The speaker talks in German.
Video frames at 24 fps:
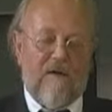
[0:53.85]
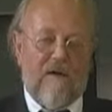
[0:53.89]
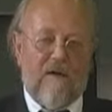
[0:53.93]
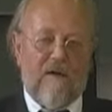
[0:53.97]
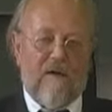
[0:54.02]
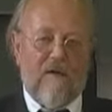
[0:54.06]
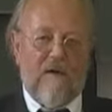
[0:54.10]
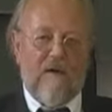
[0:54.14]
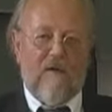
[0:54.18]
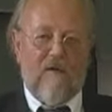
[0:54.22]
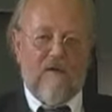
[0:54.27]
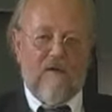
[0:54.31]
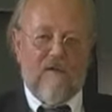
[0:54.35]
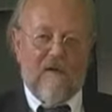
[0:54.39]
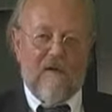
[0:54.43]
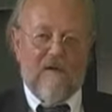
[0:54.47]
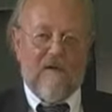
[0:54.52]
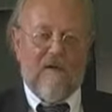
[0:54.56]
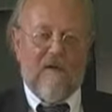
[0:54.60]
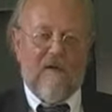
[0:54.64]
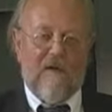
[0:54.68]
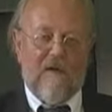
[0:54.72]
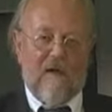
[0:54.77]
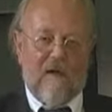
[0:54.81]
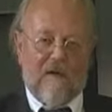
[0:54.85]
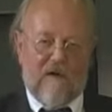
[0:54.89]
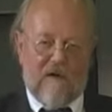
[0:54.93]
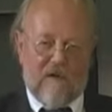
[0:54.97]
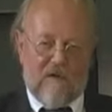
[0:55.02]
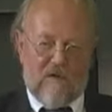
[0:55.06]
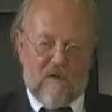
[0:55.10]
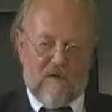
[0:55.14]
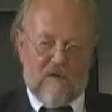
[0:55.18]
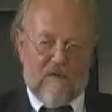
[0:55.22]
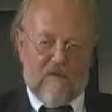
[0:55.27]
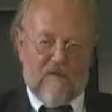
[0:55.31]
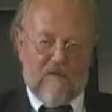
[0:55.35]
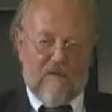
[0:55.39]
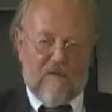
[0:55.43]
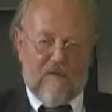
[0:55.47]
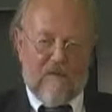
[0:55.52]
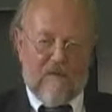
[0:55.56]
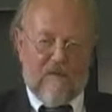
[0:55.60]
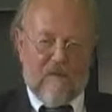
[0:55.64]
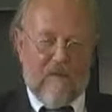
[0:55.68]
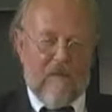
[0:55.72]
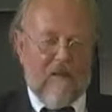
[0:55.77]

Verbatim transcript: die der Universität angeschlossen ist.